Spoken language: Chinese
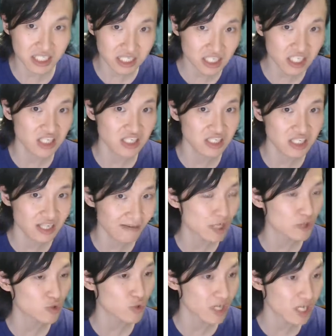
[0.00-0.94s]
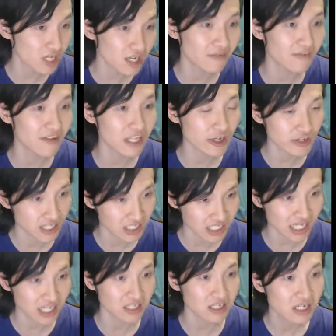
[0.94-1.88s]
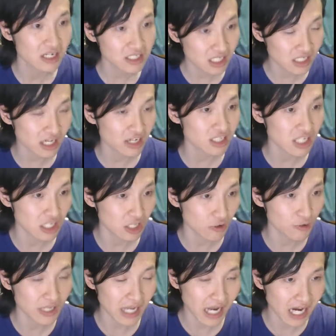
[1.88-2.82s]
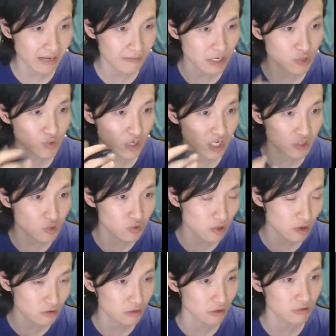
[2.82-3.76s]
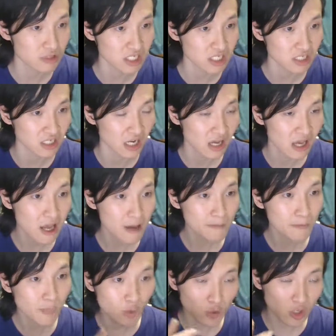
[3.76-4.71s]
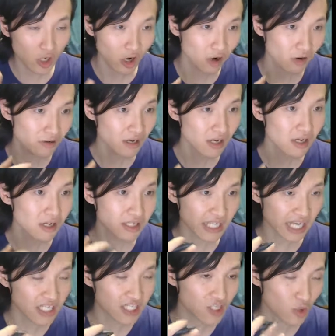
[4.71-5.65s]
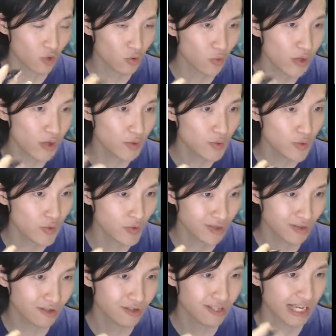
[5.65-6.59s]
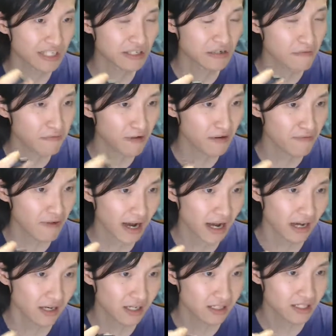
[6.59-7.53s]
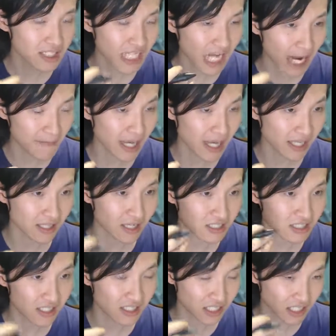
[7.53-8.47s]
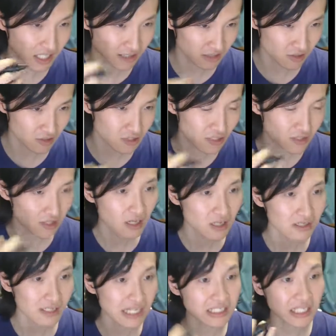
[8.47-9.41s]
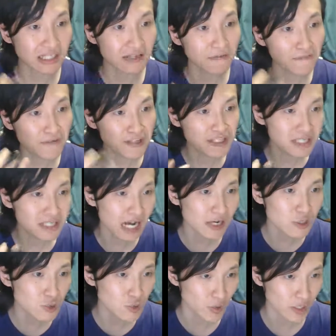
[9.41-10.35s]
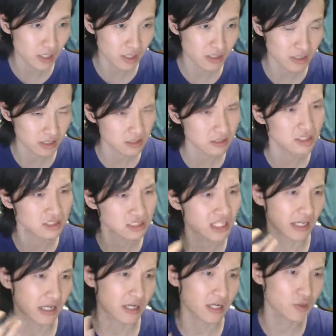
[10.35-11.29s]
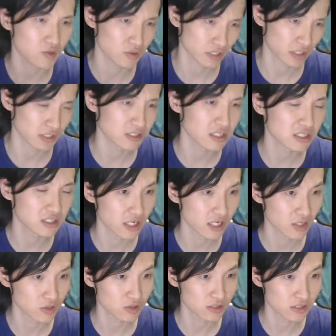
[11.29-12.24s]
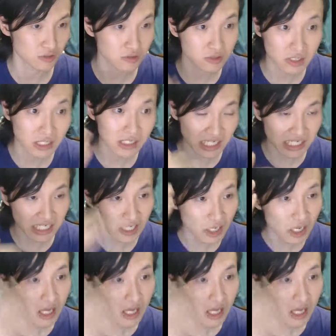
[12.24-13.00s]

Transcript: 体系里面，学科的分类学价相当于等同于它里面学术共同体不同研究论域、研究方法下面的这些，就是大家的分赃学。你简单可以说，甚至可以说，就是大家